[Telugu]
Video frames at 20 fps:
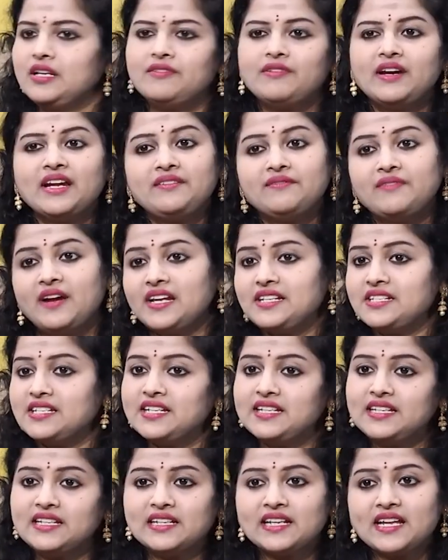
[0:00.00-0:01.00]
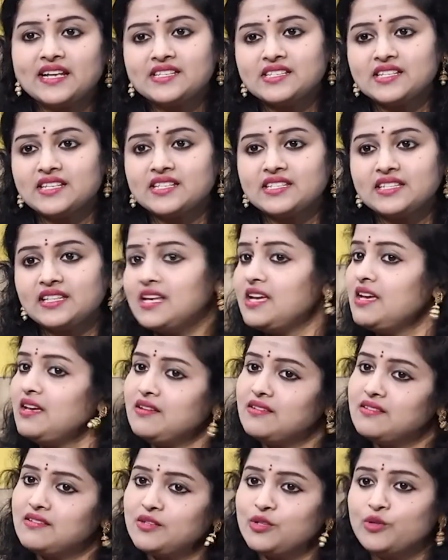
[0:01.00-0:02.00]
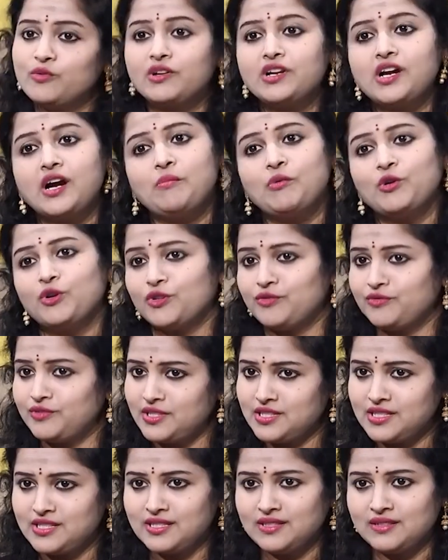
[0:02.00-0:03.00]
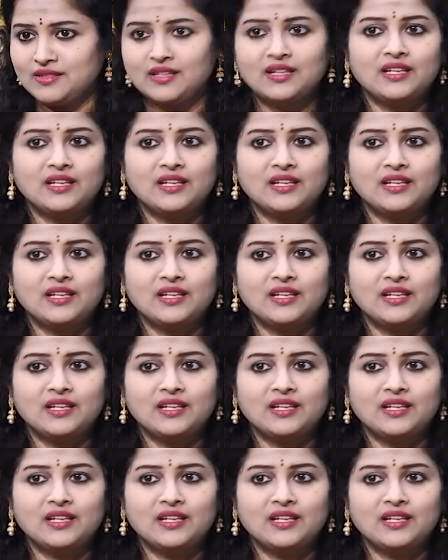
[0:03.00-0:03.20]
డివైన్ వైట్ హీలింగ్ లైట్ చేస్తే యూ విల్ కమ్ అవుట్ ఆఫ్ దిస్